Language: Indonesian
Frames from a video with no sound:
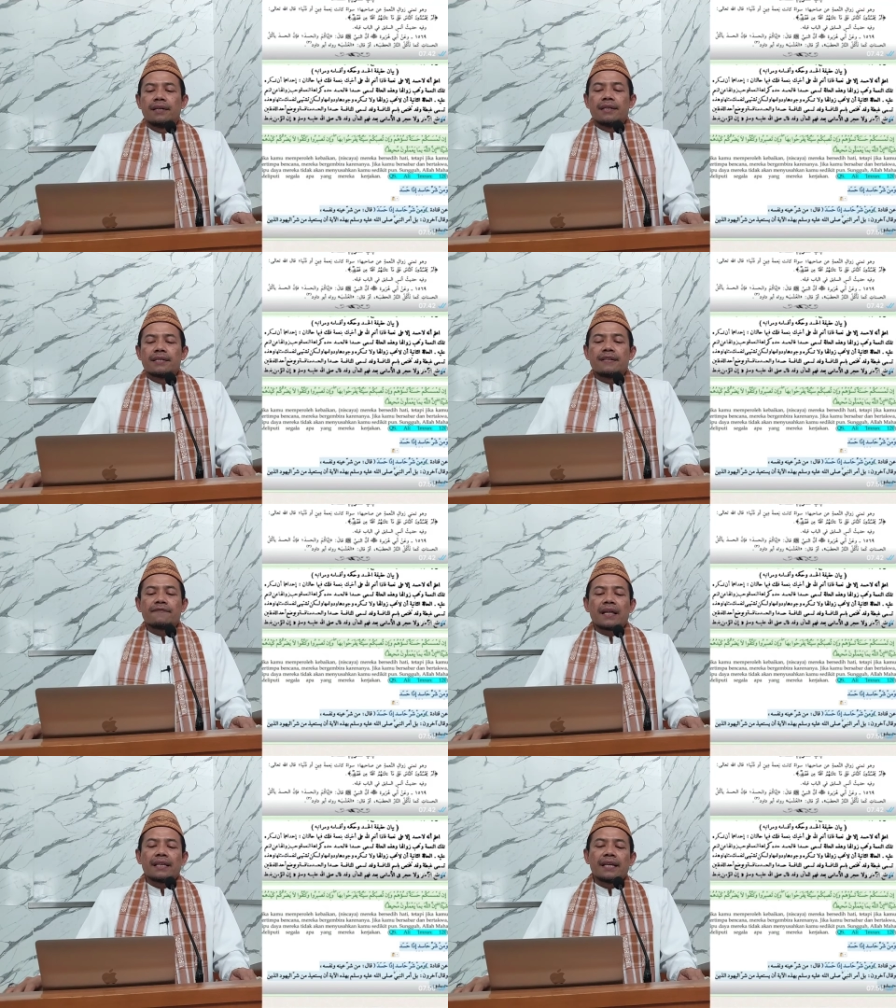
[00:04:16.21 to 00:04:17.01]

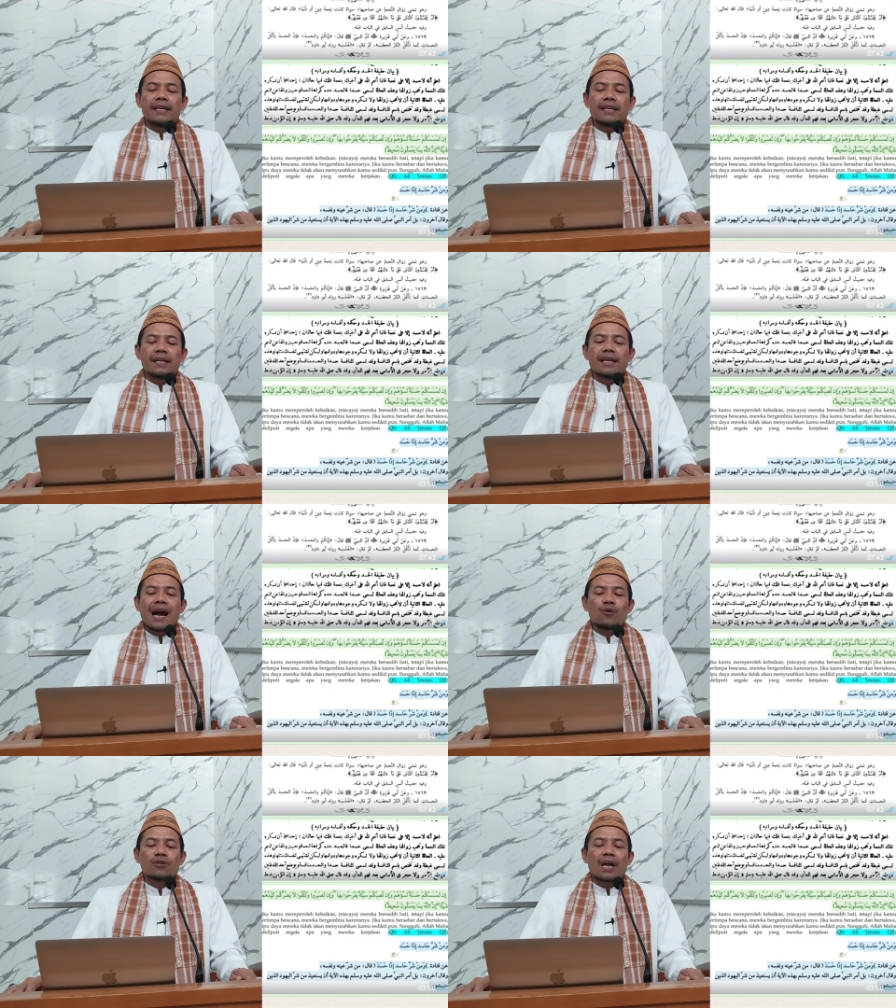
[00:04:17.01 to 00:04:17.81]
Sifat iri dengki
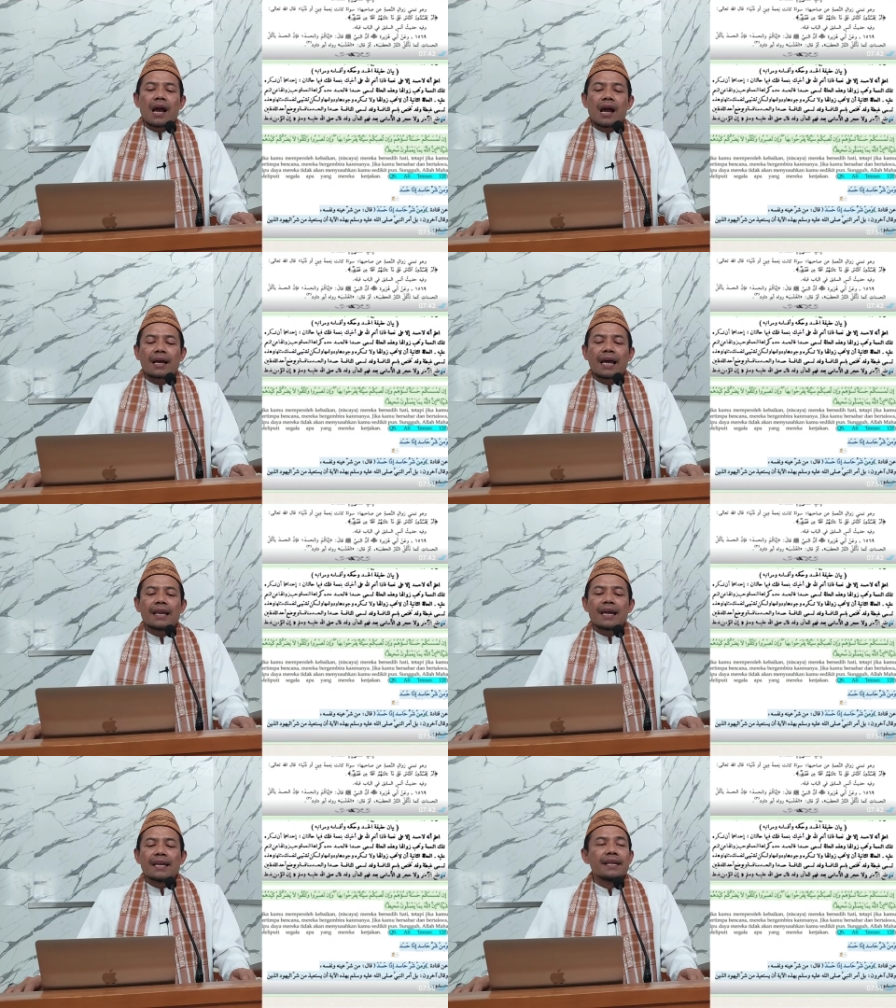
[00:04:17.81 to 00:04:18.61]
harus
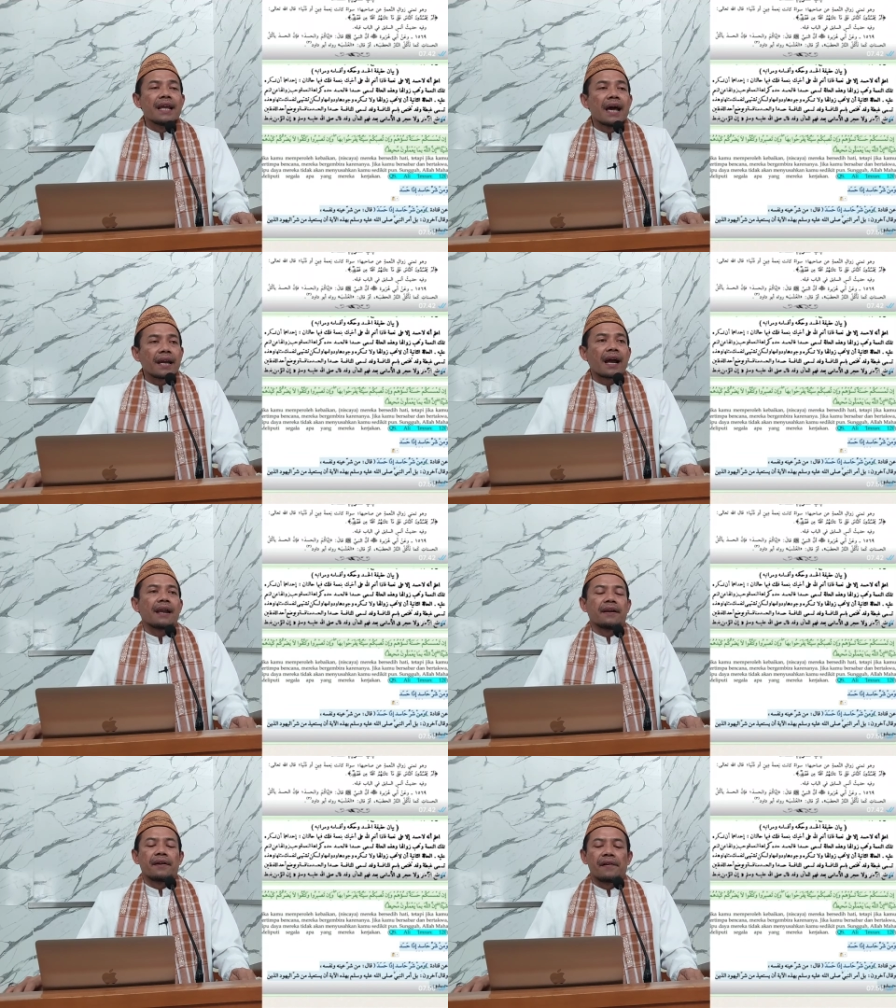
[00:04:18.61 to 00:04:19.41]
kalian
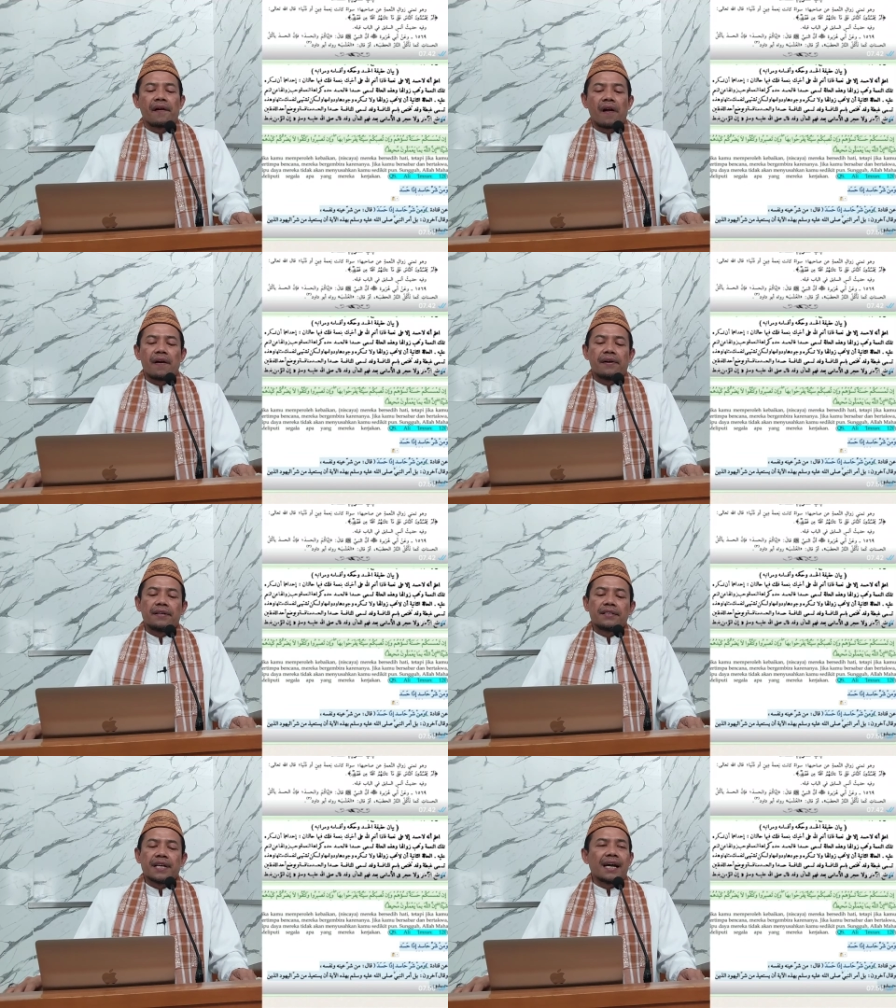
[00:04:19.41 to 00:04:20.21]
hindarkan.
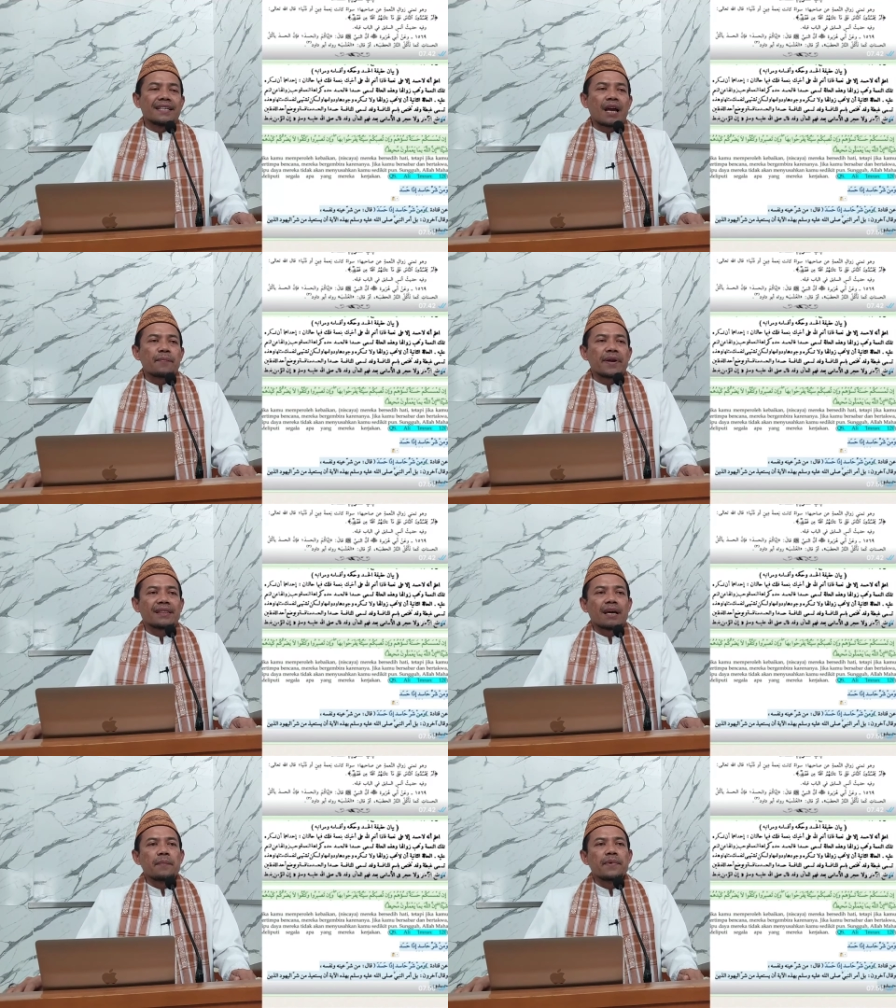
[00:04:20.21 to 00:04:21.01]
Jangan sampai
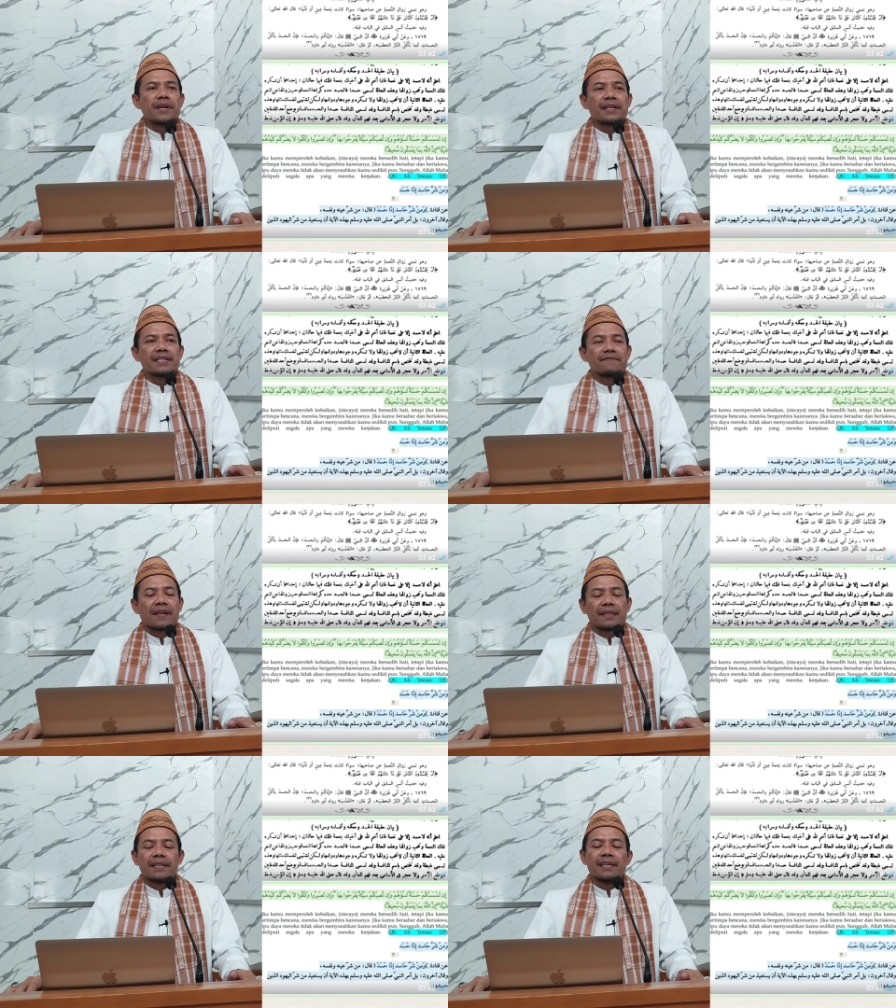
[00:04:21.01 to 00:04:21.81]
kita memiliki
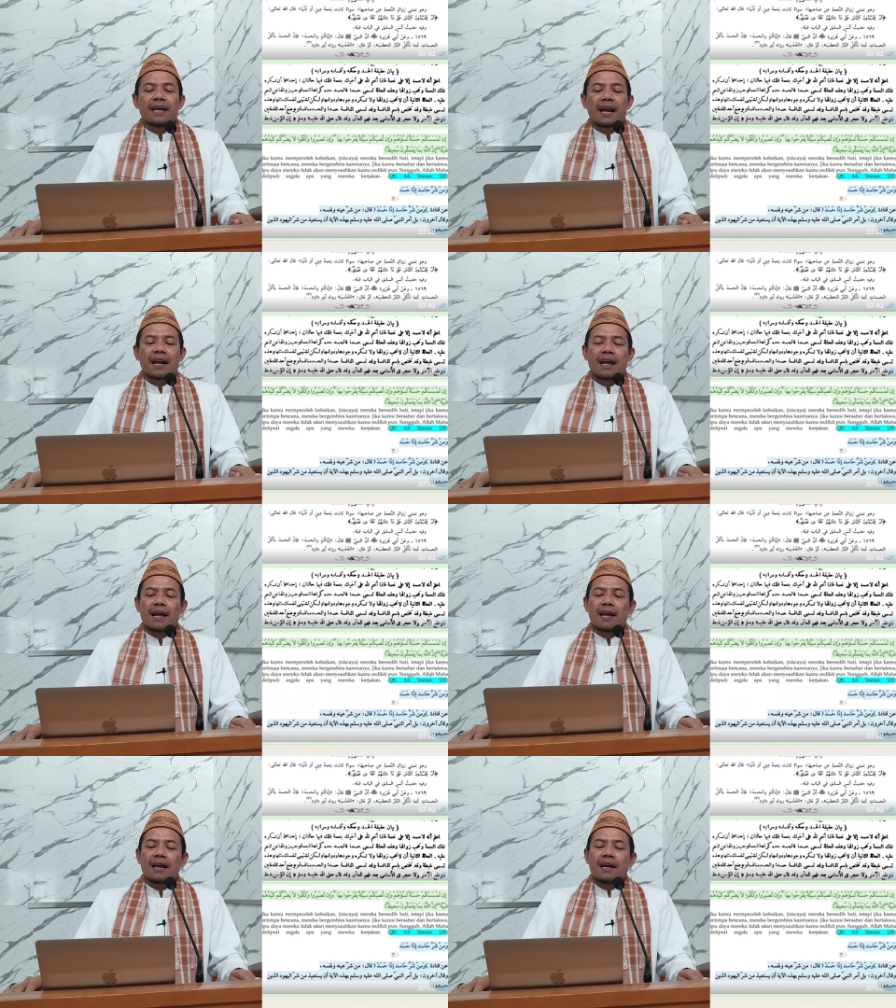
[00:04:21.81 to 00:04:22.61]
sifat ini
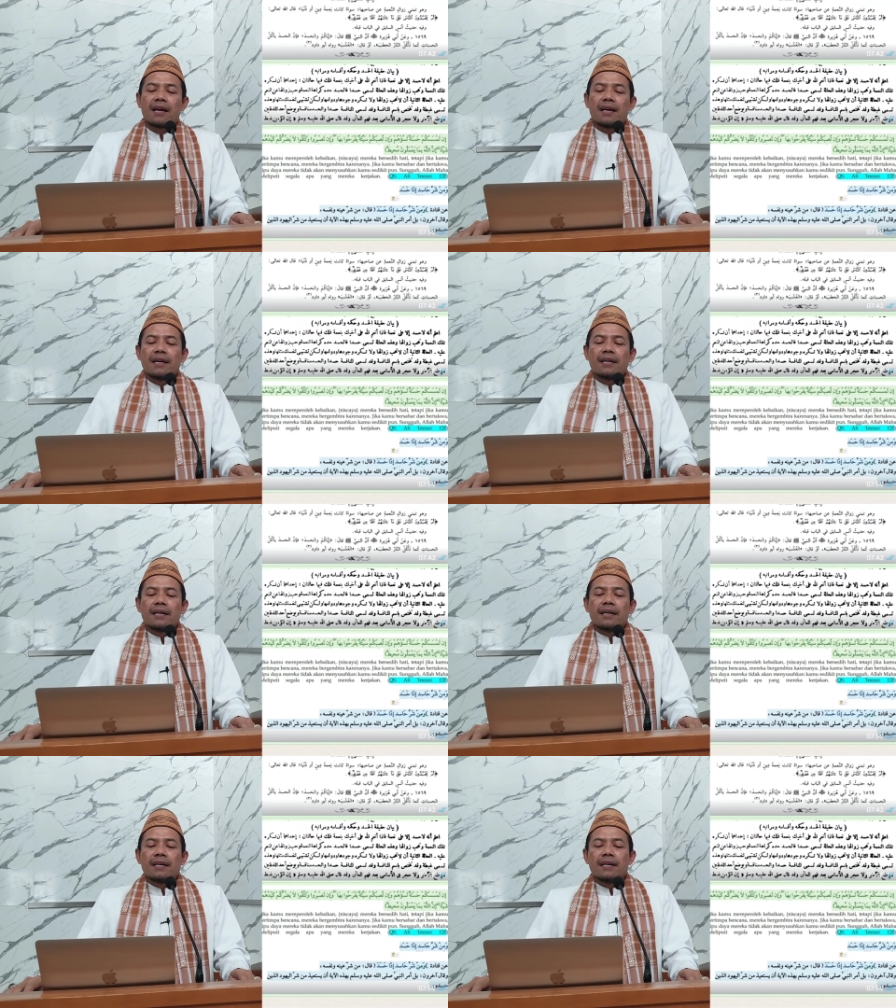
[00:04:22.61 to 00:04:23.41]
karena
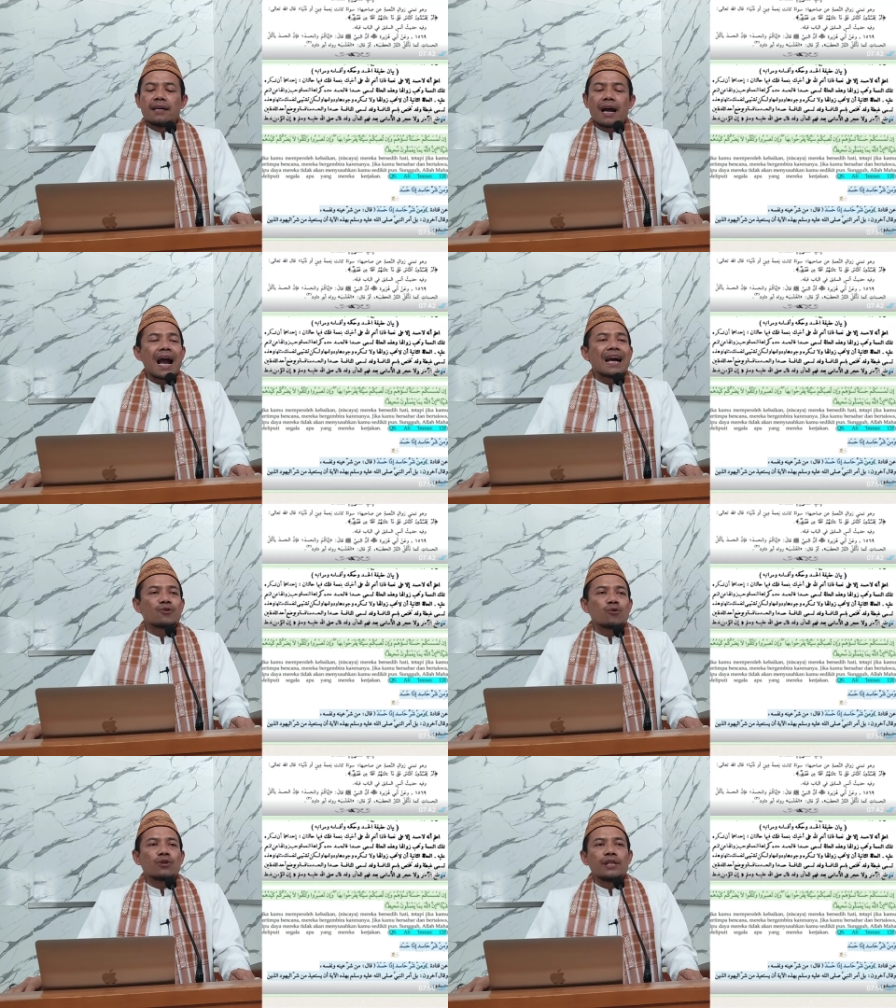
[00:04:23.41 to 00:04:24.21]
eh,
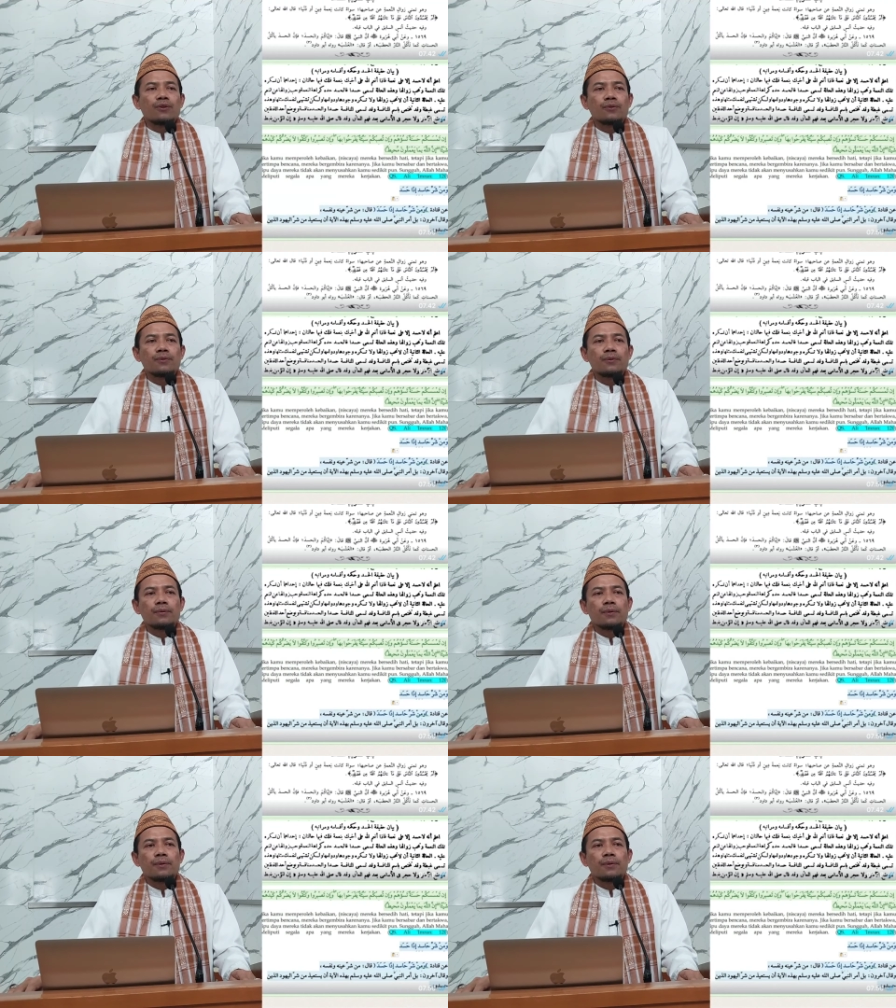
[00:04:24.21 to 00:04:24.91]
hasut itu